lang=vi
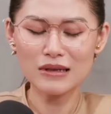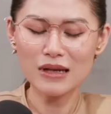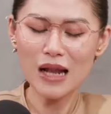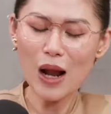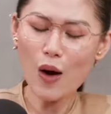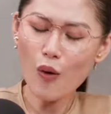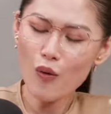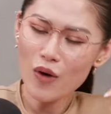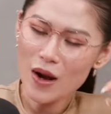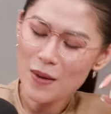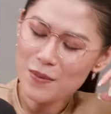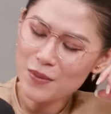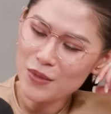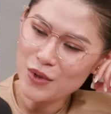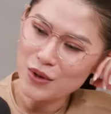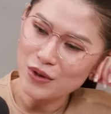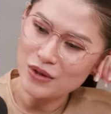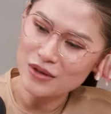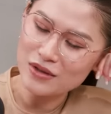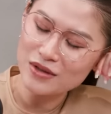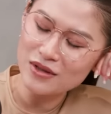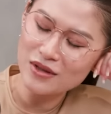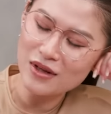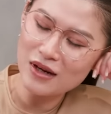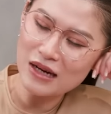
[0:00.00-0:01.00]
Lâu lắm rồi
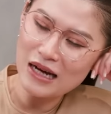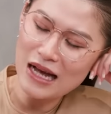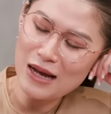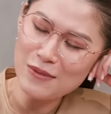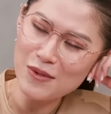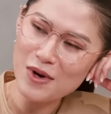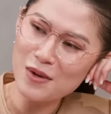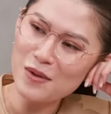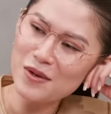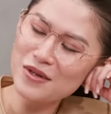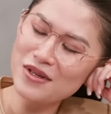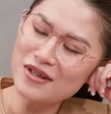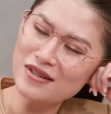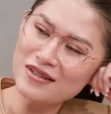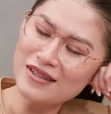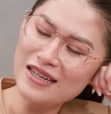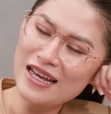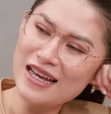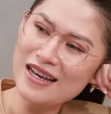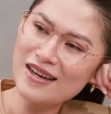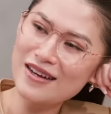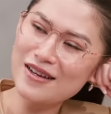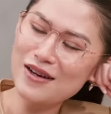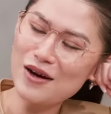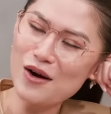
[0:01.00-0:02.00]
em có bao giờ
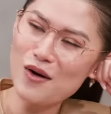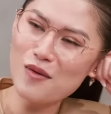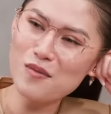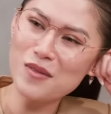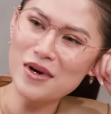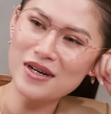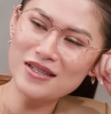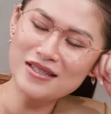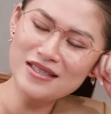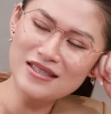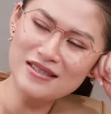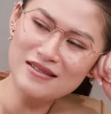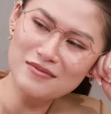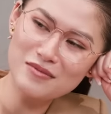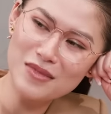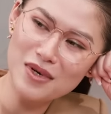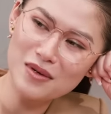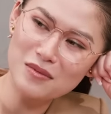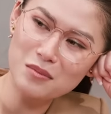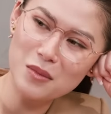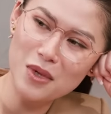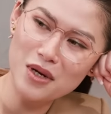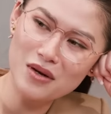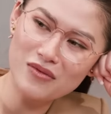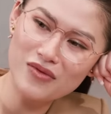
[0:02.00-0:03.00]
nghe cái câu mà gì mà
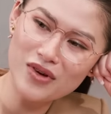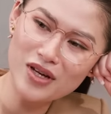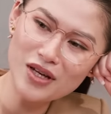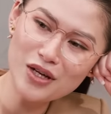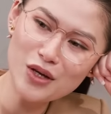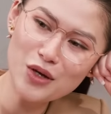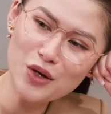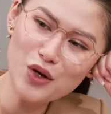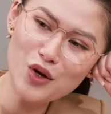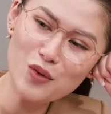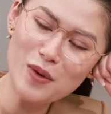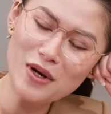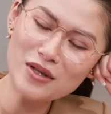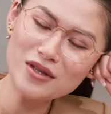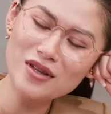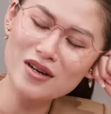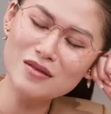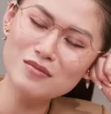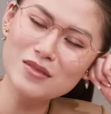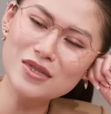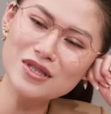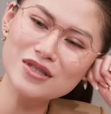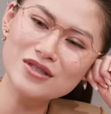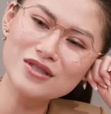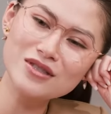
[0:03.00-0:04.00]
mình phải yêu bản
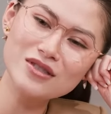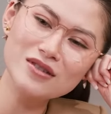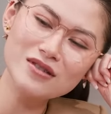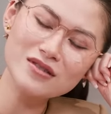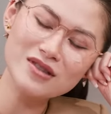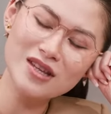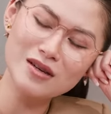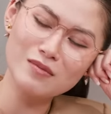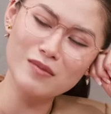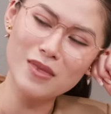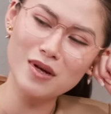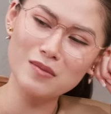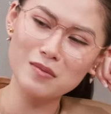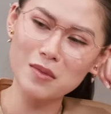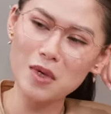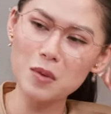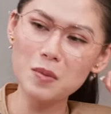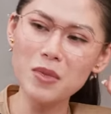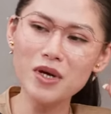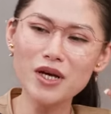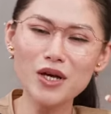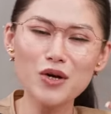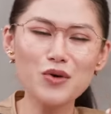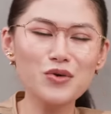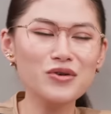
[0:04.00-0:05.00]
thân mình trước thì mình mới
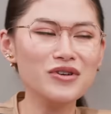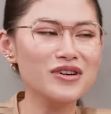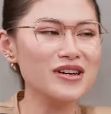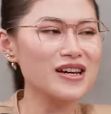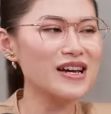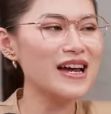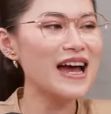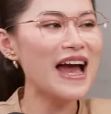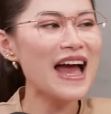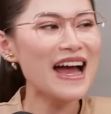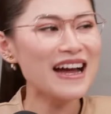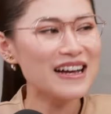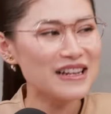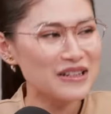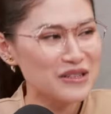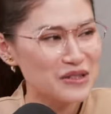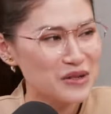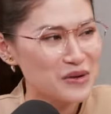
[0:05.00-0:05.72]
biết yêu người khác này